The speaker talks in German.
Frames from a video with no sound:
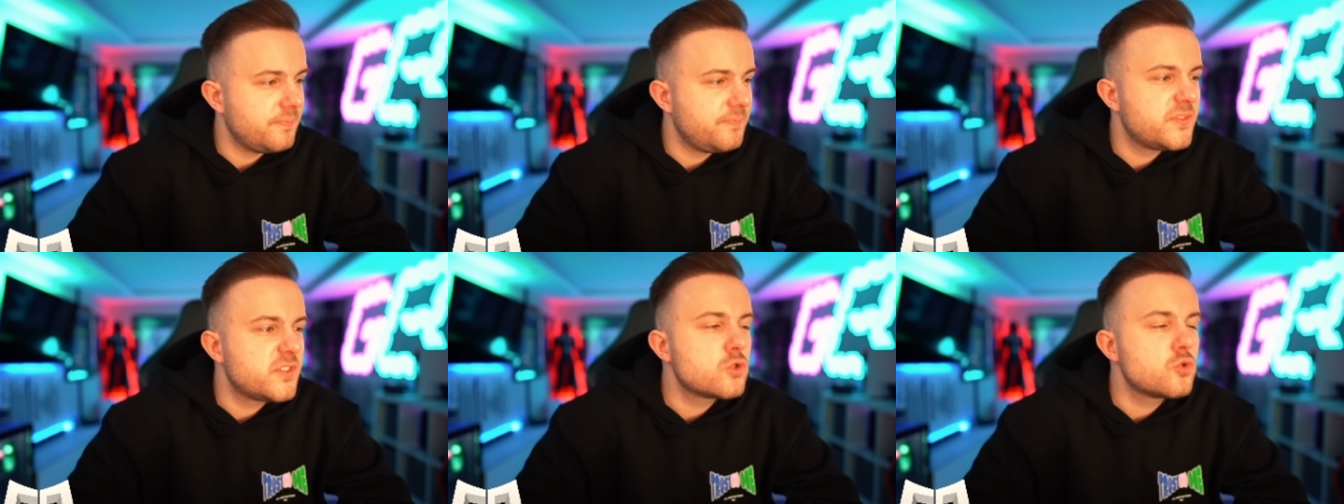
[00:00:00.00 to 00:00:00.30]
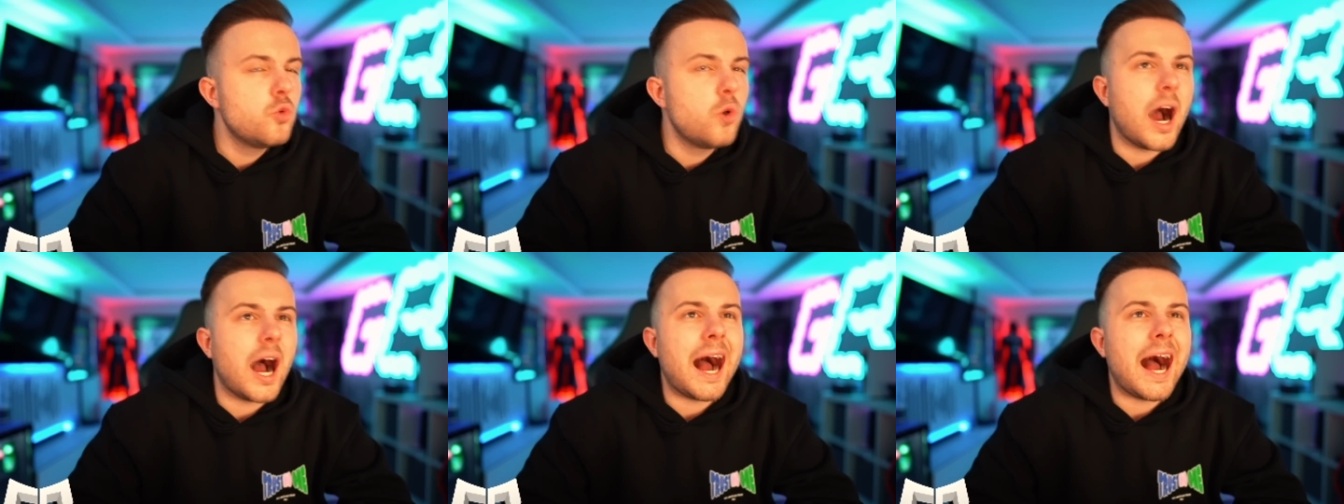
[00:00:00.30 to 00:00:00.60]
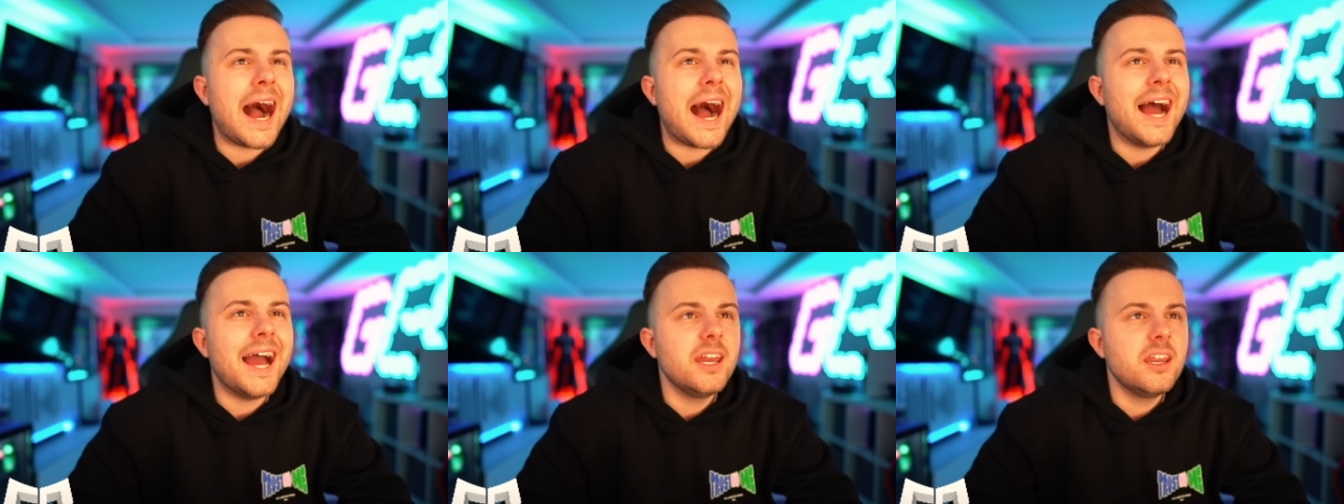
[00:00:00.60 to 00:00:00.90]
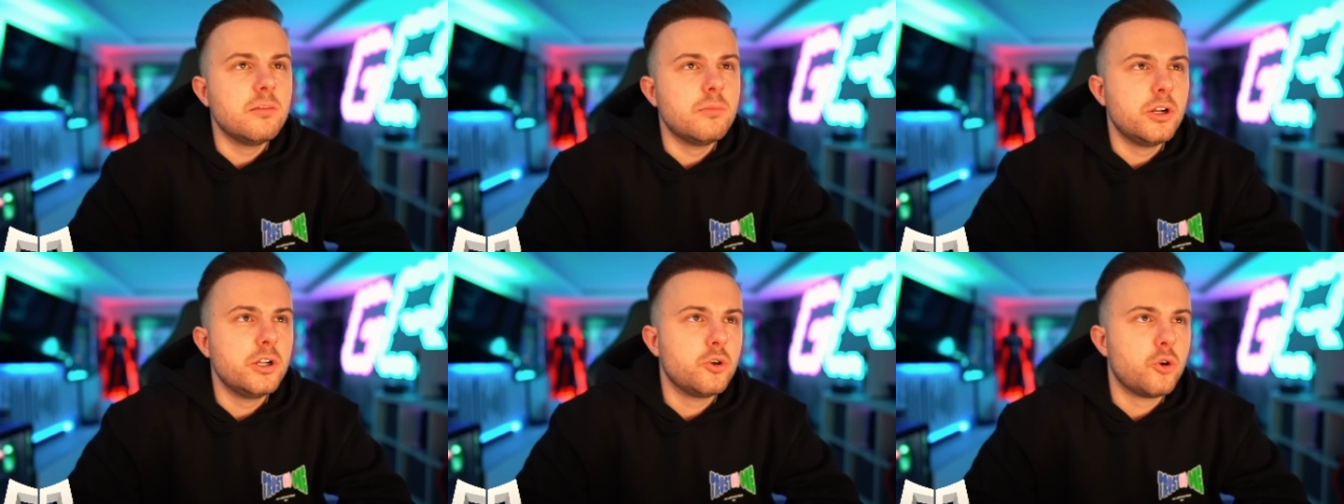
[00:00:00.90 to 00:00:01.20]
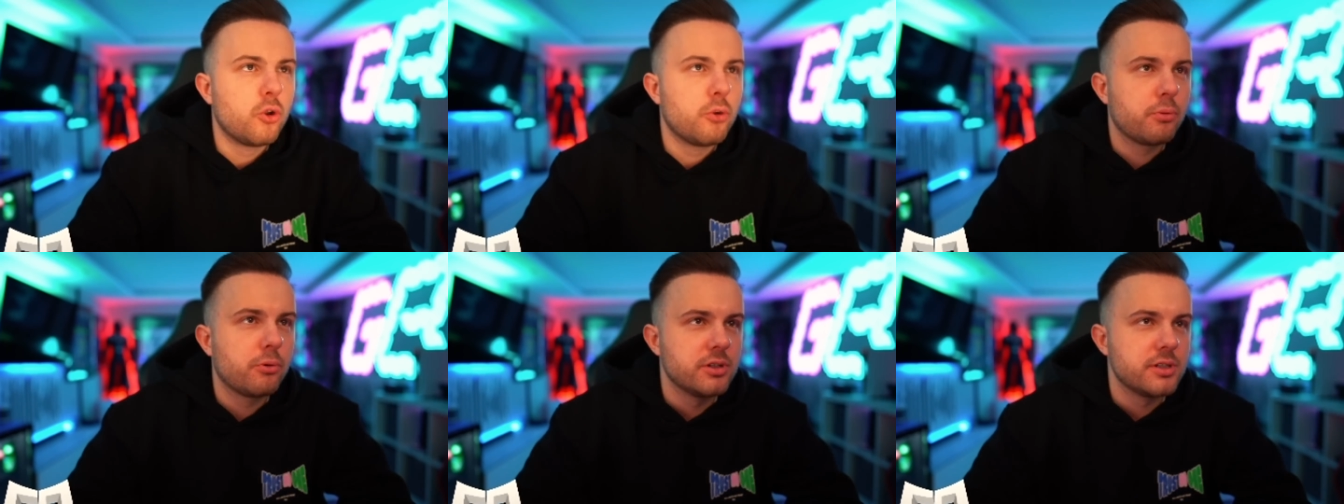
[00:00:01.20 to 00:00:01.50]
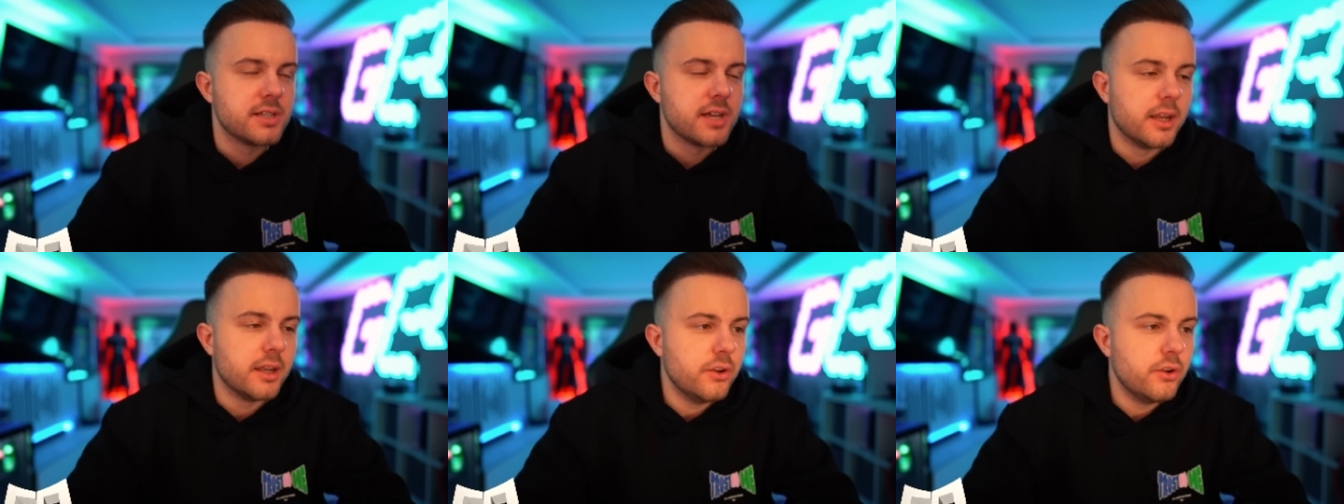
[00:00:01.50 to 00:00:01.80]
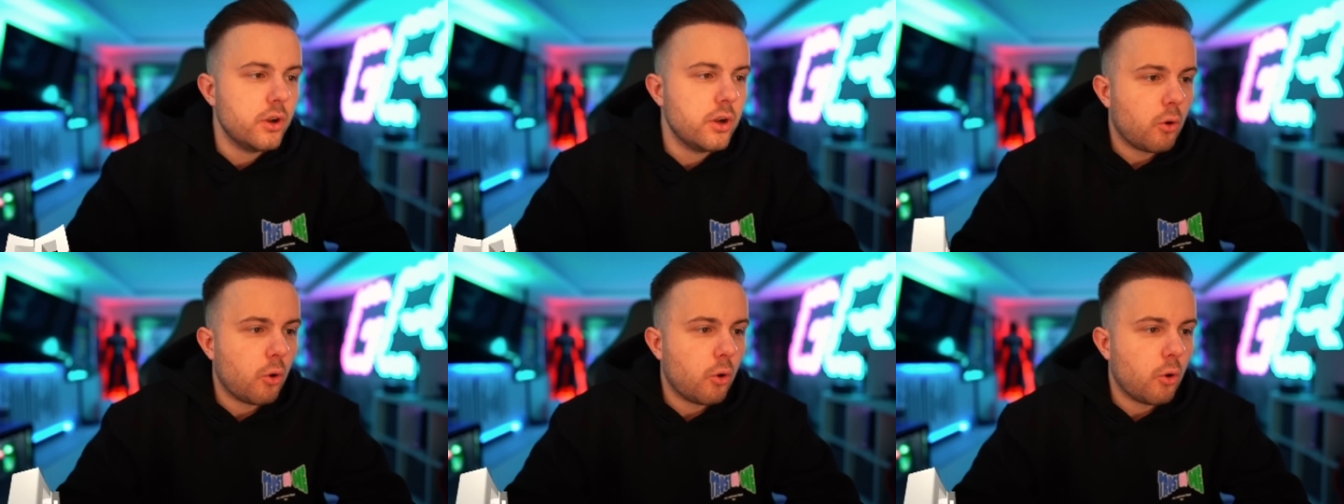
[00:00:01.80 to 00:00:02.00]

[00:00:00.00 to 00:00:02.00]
Zu eine Million Prozent.